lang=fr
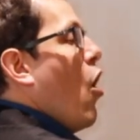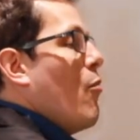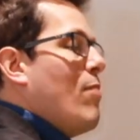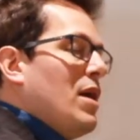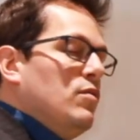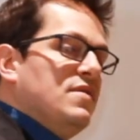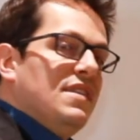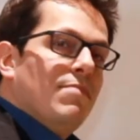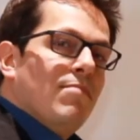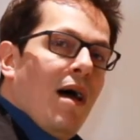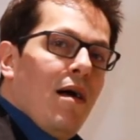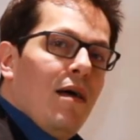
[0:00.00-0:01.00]
en bas du
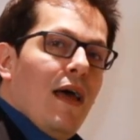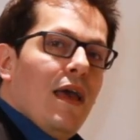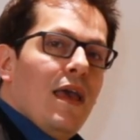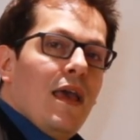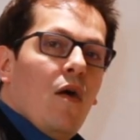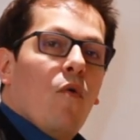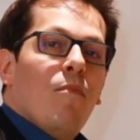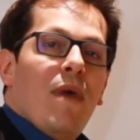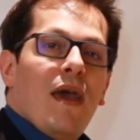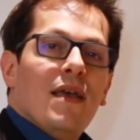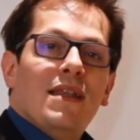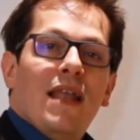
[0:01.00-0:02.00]
sigma et on
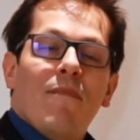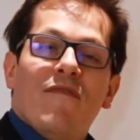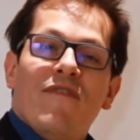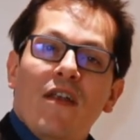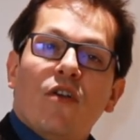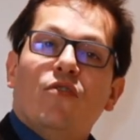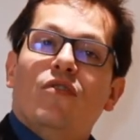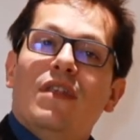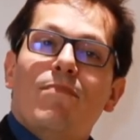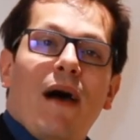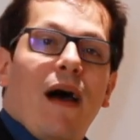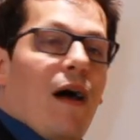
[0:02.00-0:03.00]
met la valeur de
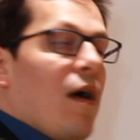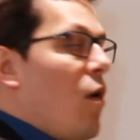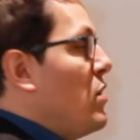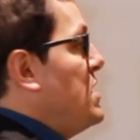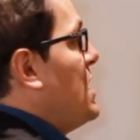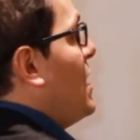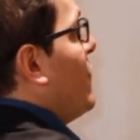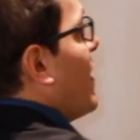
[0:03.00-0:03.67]
départ. On dit qu'il